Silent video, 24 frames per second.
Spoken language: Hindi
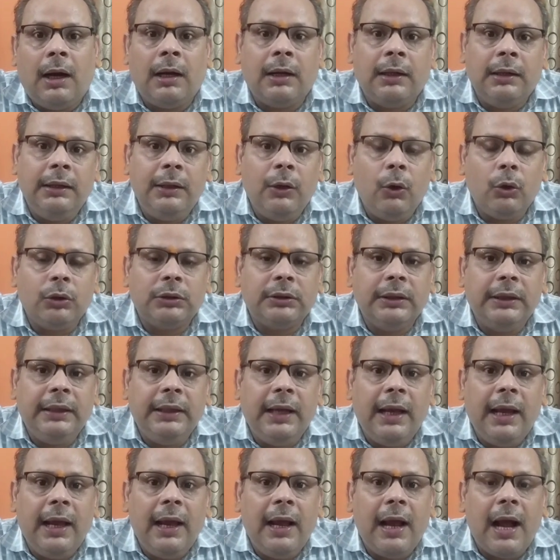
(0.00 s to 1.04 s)
अगली औषधि
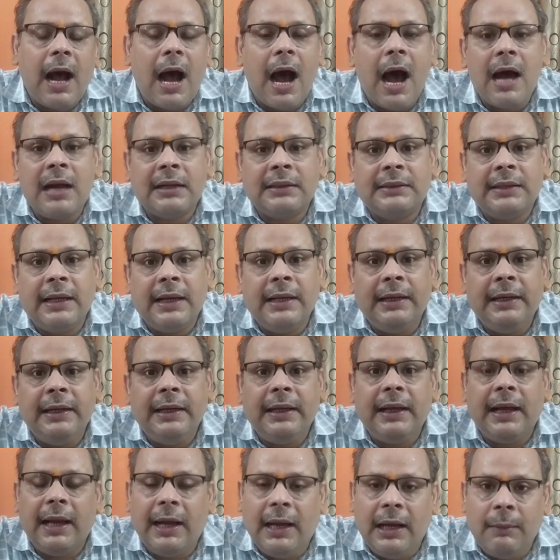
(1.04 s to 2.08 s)
है
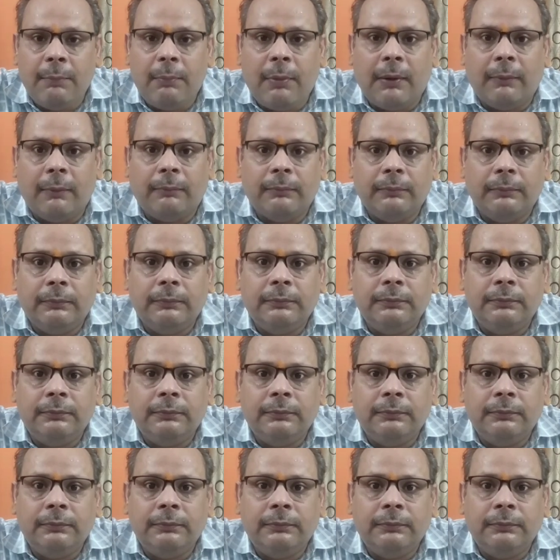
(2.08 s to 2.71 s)
आर्सेनिक एल्बम